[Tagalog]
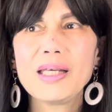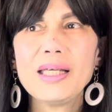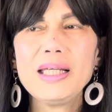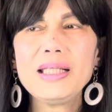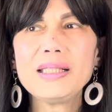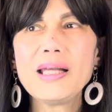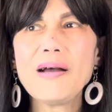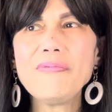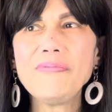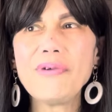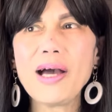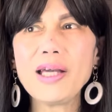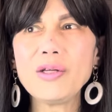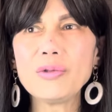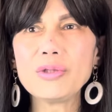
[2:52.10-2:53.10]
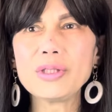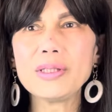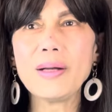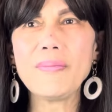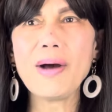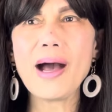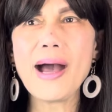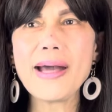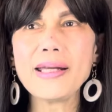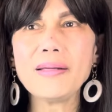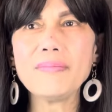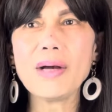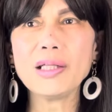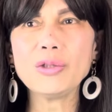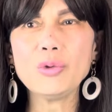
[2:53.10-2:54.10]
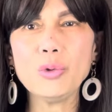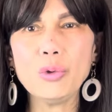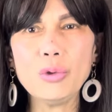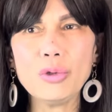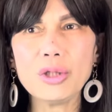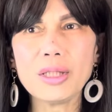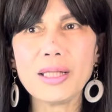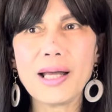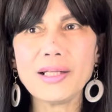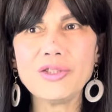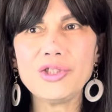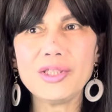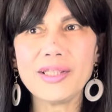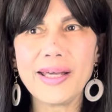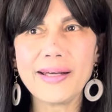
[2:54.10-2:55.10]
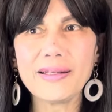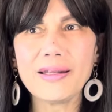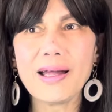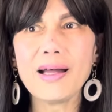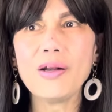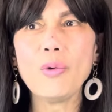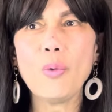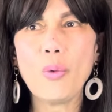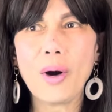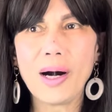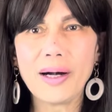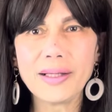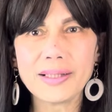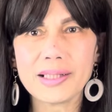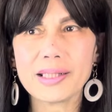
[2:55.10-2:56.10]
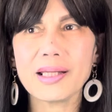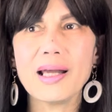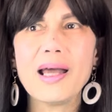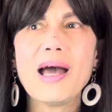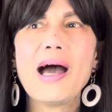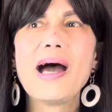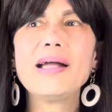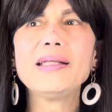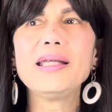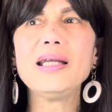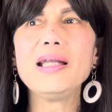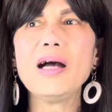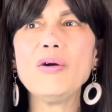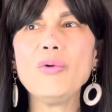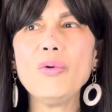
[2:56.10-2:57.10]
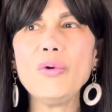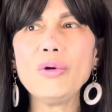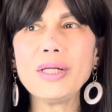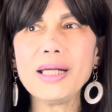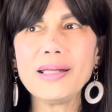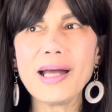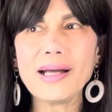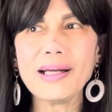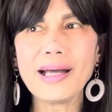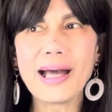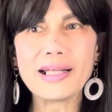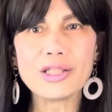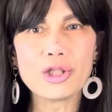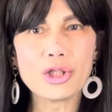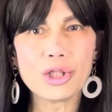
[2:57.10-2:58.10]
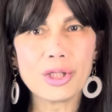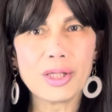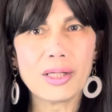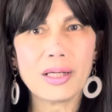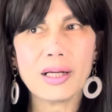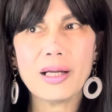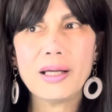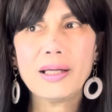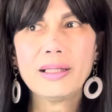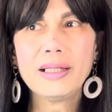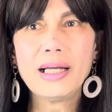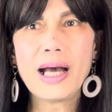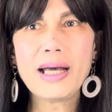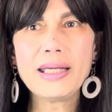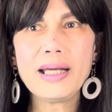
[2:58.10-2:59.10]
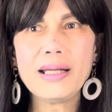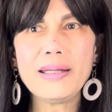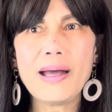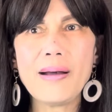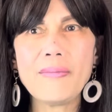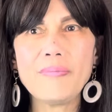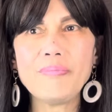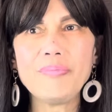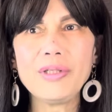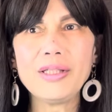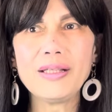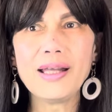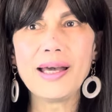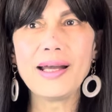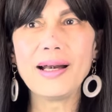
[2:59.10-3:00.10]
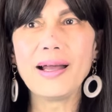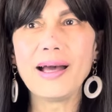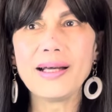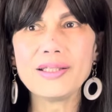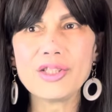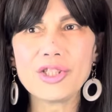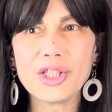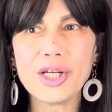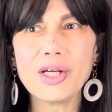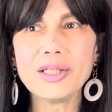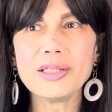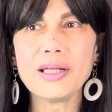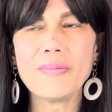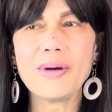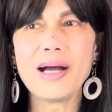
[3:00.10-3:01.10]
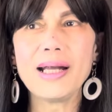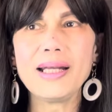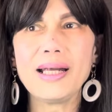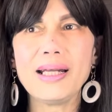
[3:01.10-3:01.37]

Isang virus na maaring magdulot ng genital warts at ilang uri ng cancer gaya ng penile cancer sa mga